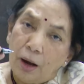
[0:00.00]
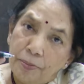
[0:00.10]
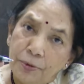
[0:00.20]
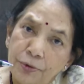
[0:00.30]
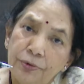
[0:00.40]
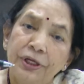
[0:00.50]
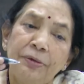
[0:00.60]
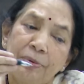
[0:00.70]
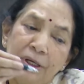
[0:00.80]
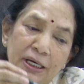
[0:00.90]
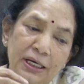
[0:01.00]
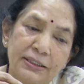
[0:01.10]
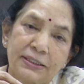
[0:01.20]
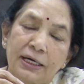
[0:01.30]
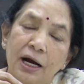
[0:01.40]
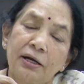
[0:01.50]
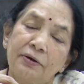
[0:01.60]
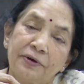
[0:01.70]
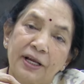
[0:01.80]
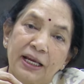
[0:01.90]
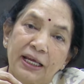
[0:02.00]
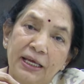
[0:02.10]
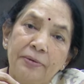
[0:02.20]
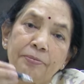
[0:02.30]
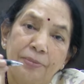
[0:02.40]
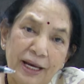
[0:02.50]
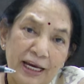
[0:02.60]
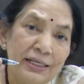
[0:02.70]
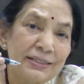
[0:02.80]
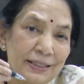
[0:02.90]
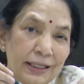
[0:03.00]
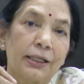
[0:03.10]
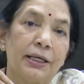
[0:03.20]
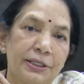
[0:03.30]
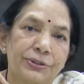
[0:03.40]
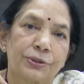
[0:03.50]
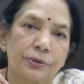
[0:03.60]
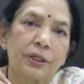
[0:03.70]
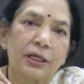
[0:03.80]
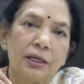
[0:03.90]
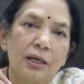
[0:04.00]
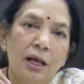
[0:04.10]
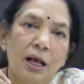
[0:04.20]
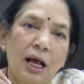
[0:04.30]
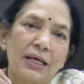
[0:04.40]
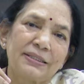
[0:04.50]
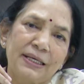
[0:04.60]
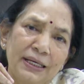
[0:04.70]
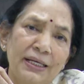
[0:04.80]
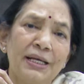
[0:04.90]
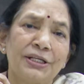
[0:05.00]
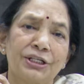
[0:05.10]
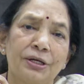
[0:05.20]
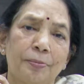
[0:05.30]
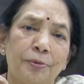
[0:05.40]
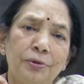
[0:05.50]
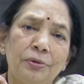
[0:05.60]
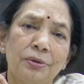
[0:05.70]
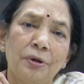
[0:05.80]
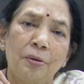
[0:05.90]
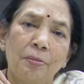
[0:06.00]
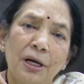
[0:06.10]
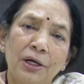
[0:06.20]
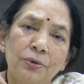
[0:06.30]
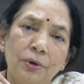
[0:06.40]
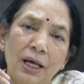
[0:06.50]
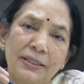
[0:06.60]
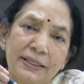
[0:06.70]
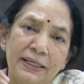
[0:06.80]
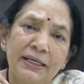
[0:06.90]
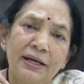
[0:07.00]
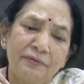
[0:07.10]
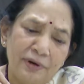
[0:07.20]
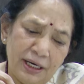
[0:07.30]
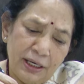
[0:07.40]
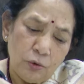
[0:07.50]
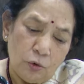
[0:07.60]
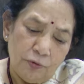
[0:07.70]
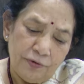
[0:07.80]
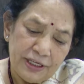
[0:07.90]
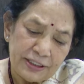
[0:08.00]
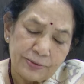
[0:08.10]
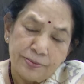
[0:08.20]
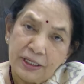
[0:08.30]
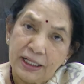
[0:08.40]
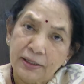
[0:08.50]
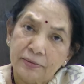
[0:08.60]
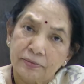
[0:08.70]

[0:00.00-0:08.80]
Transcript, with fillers: అప్పుడు ఈ పీరియడ్ స్టార్ట్ అవ్వడానికి బ్రెయిన్ సిగ్నల్ ఇస్తుంది ఆ సిగ్నల్ ఇచ్చినప్పుడు మనకు ఆ సిగ్నల్ వలన ఓవరీస్ మీద